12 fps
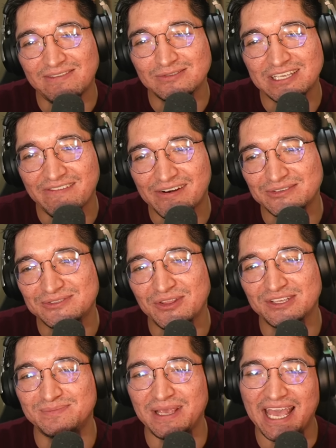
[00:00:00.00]
vamos a llevarnos
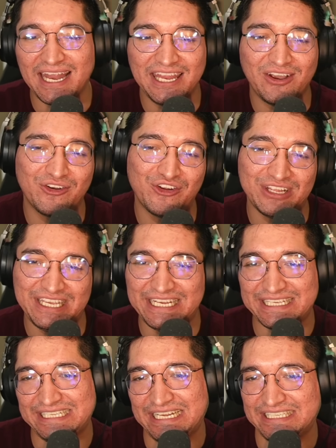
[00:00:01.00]
todos bien y
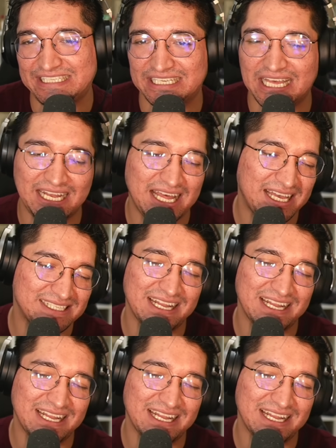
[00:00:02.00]
colorines y la chingada.